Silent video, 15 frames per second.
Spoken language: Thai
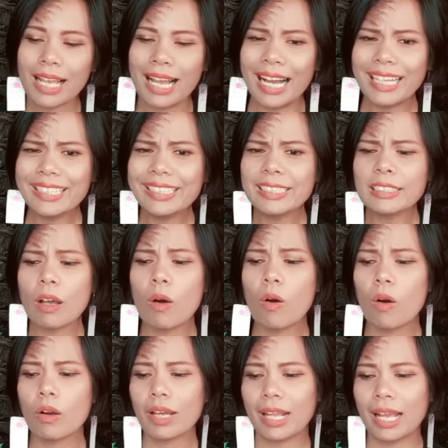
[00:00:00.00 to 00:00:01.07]
อันที่สอ
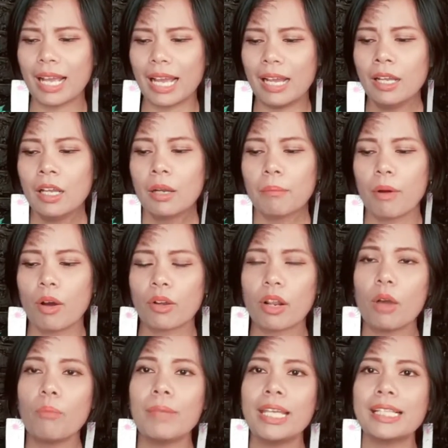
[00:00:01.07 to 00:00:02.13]
งนะคะพอ
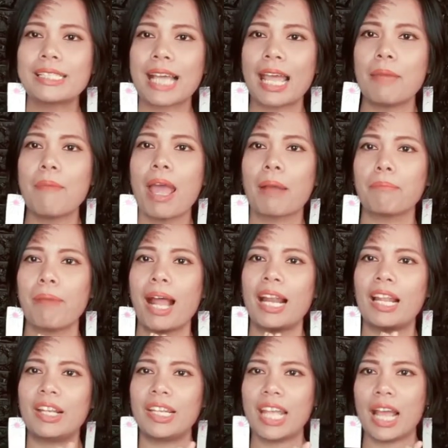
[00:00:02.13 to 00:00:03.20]
เรามีใจแบ่งปัน
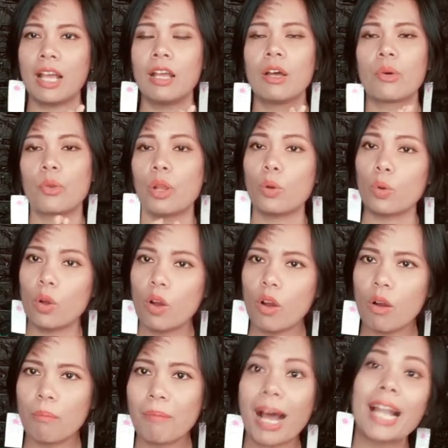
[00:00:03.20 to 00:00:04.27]
แล้วเนี่ยเราก็
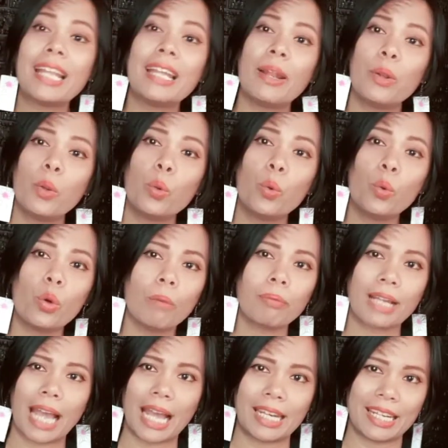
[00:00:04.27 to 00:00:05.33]
มาเรียนรู้ร่วม
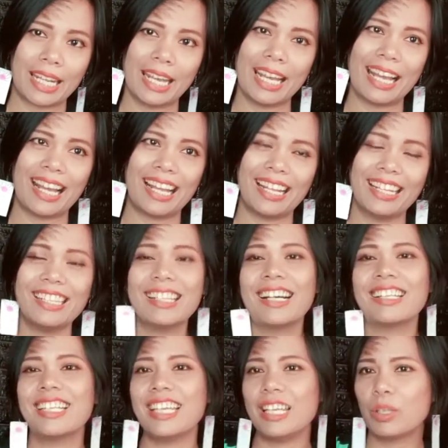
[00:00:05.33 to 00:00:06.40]
กันเรื่อง
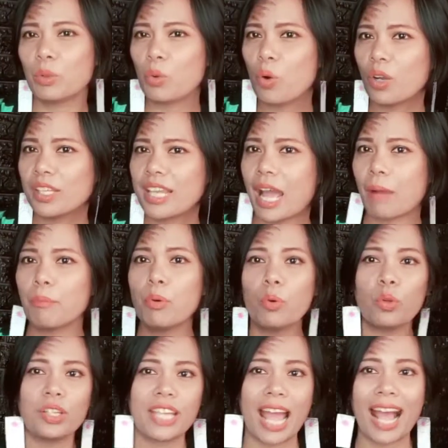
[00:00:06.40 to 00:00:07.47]
ที่ทุกคนอยากพู
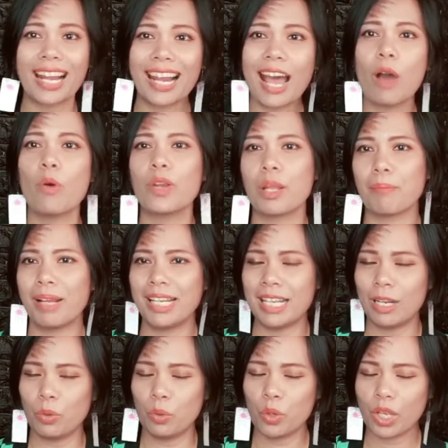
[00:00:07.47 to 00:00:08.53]
ดอยากเล่าเนี่ยมาเรี
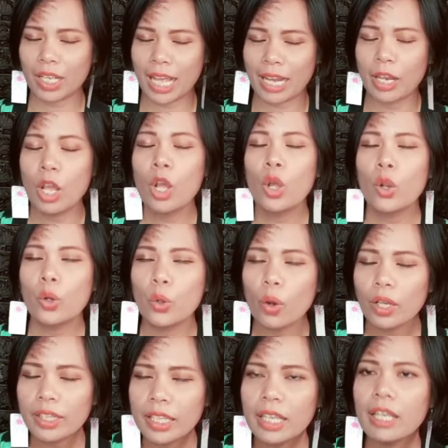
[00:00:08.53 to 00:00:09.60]
ยนรู้ด้วยกันโด
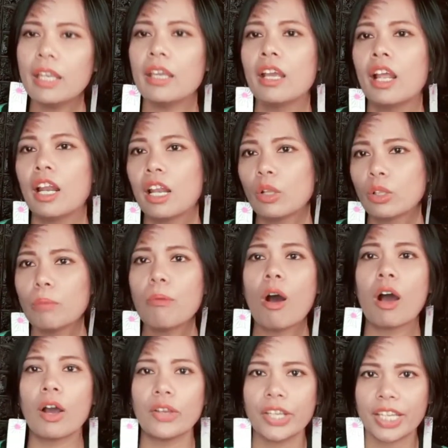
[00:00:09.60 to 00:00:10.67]
ยที่เราต้องบอ
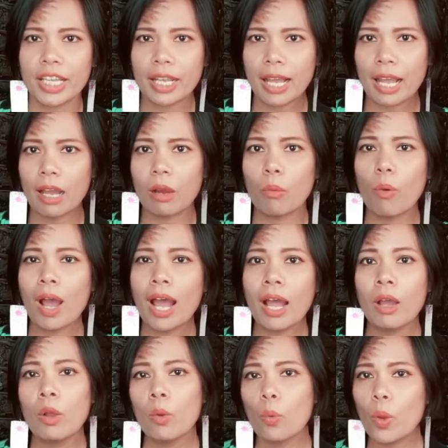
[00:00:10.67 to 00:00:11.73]
กเขาอย่างนี้ค่ะว่า
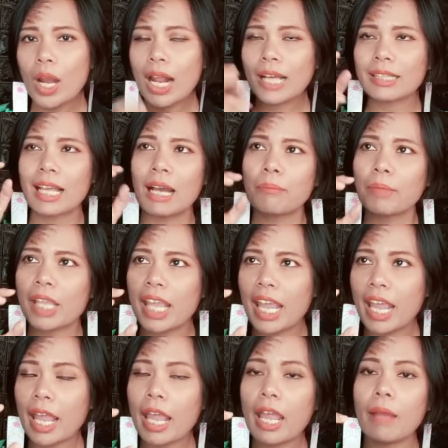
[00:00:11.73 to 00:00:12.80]
เวลาทำ
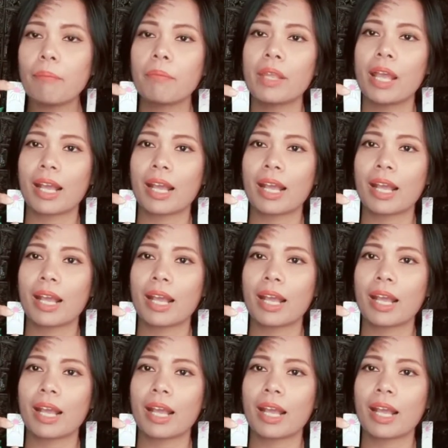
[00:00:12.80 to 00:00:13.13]
KM เนี่ย